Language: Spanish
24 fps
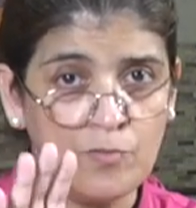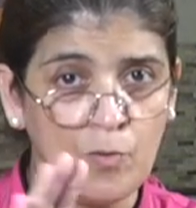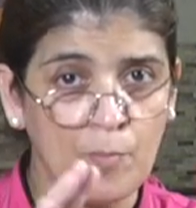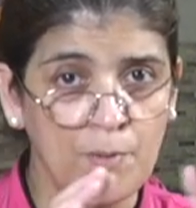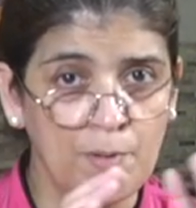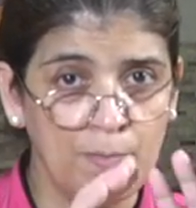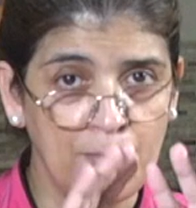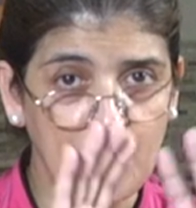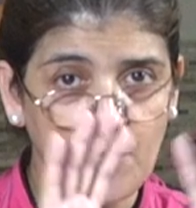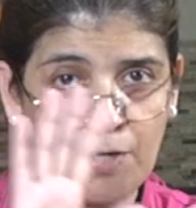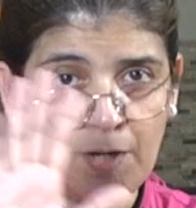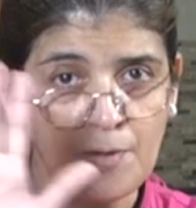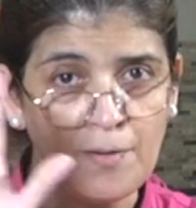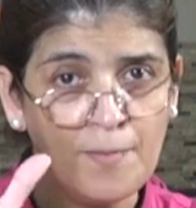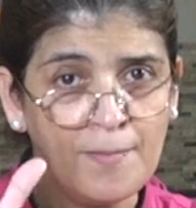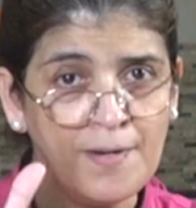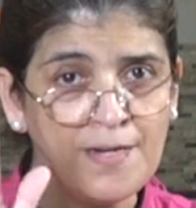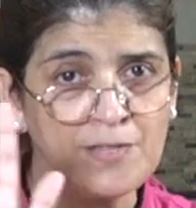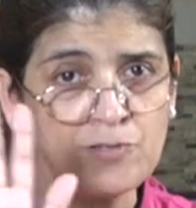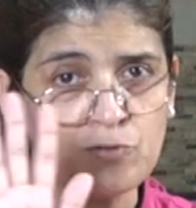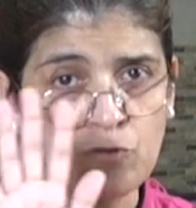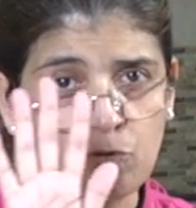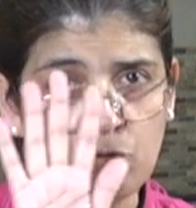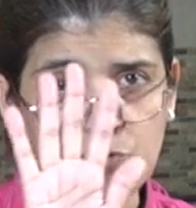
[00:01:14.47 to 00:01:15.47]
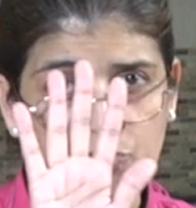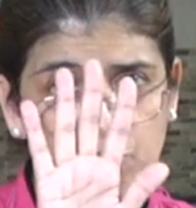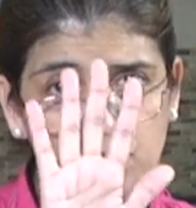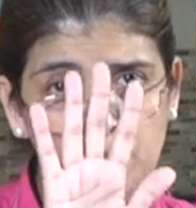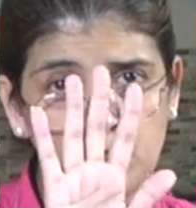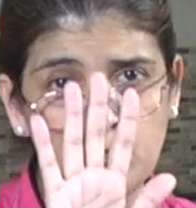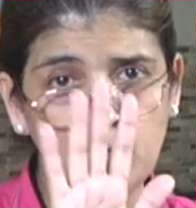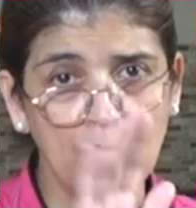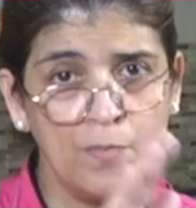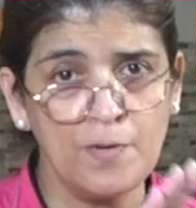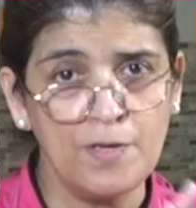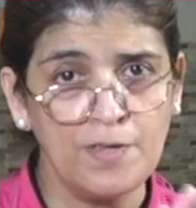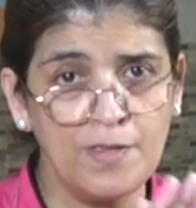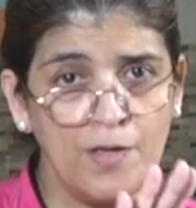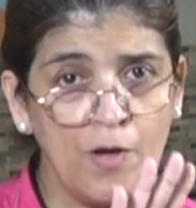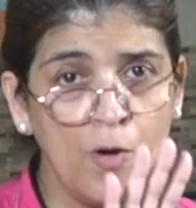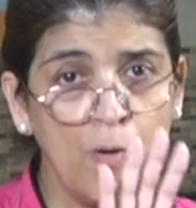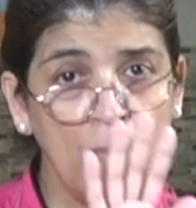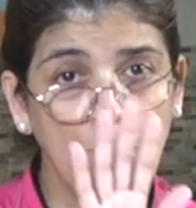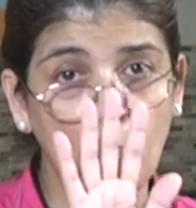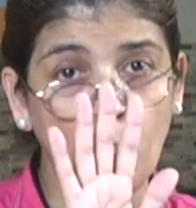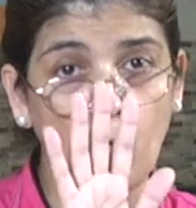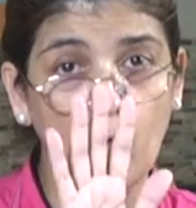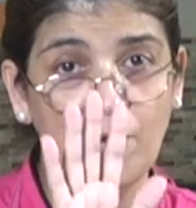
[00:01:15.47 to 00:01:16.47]
lo primero que van a ver son los cinco
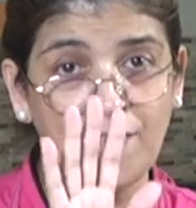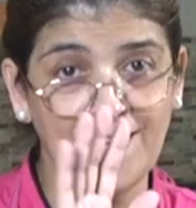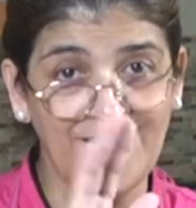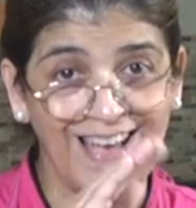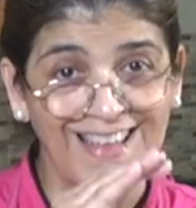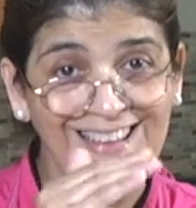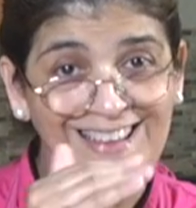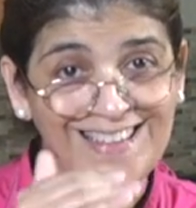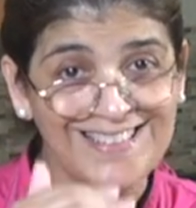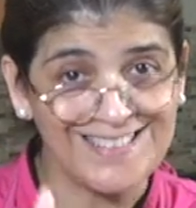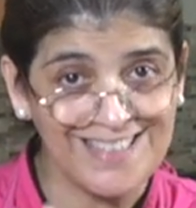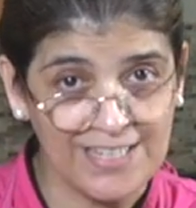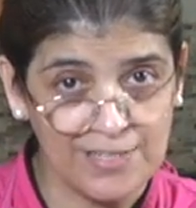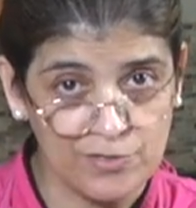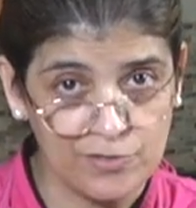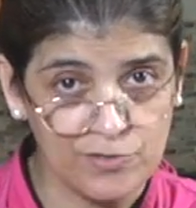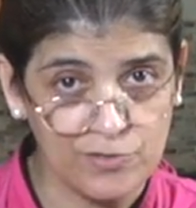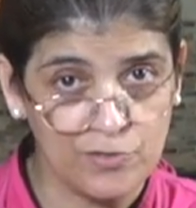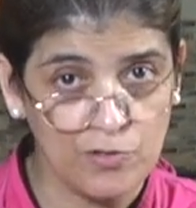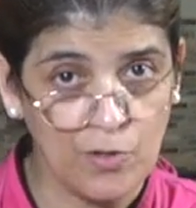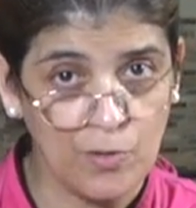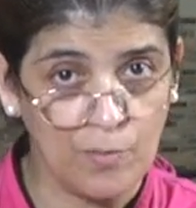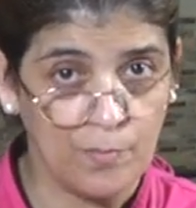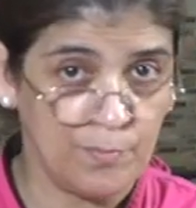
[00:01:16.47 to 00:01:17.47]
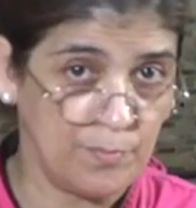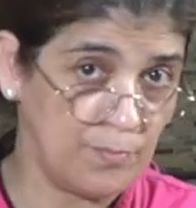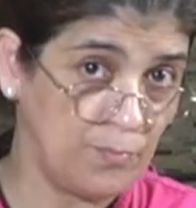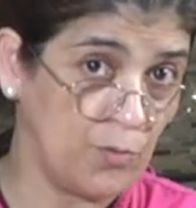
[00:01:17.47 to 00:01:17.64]
videos por cada sección,